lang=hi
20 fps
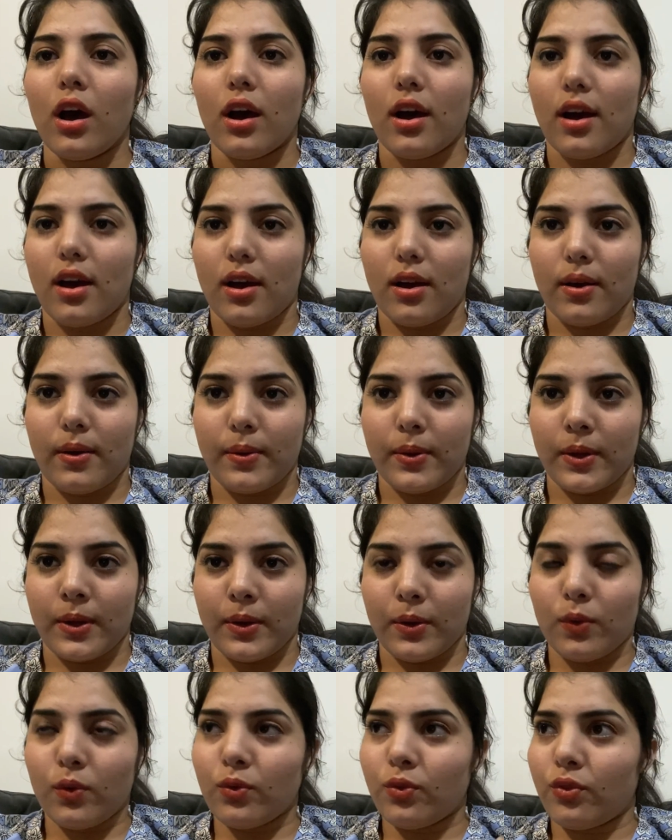आ,
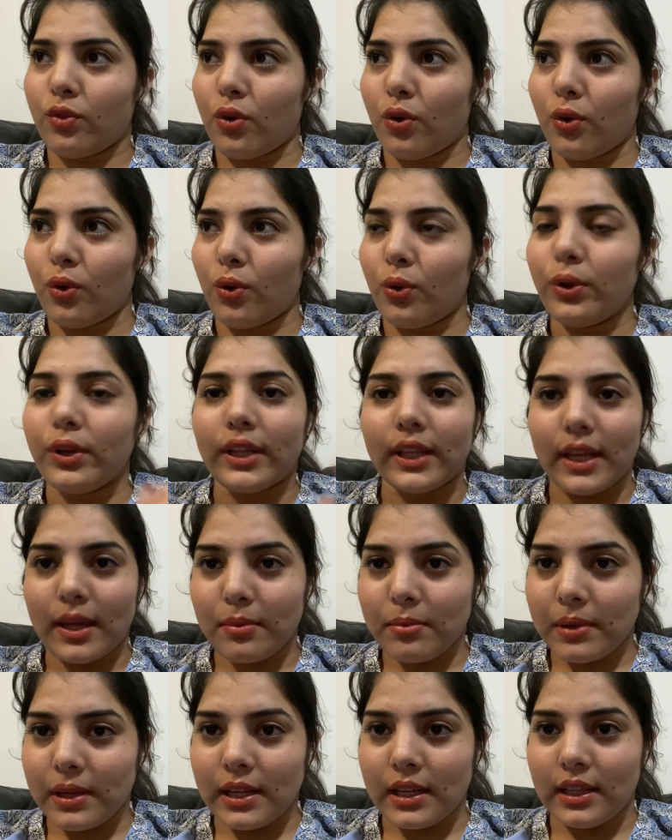वो
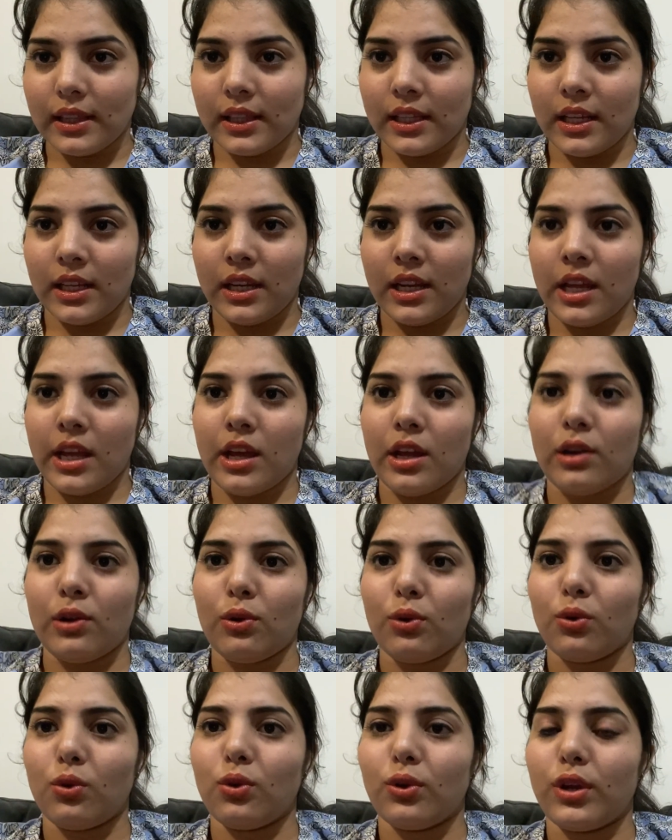उनकी भी गलती नहीं है
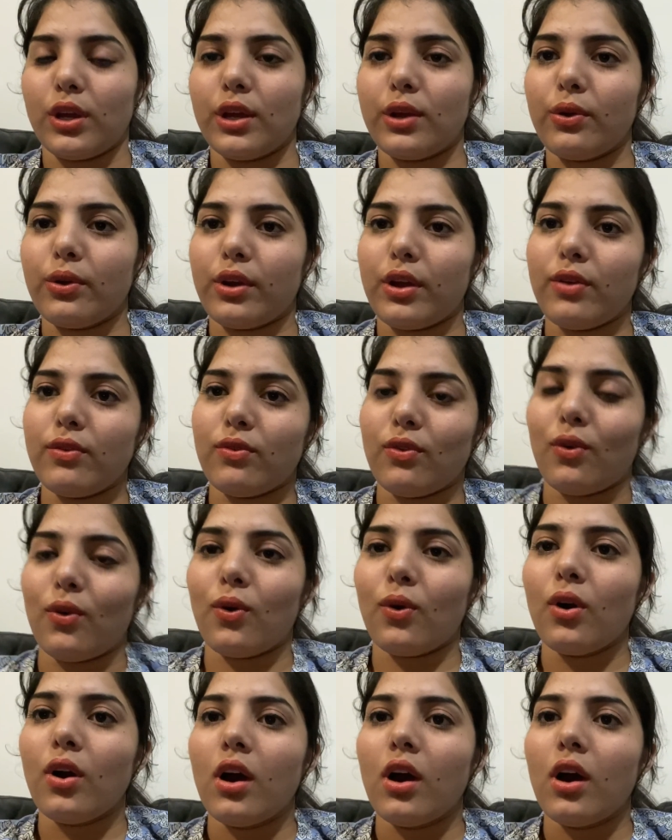लोगों की क्योंकि वो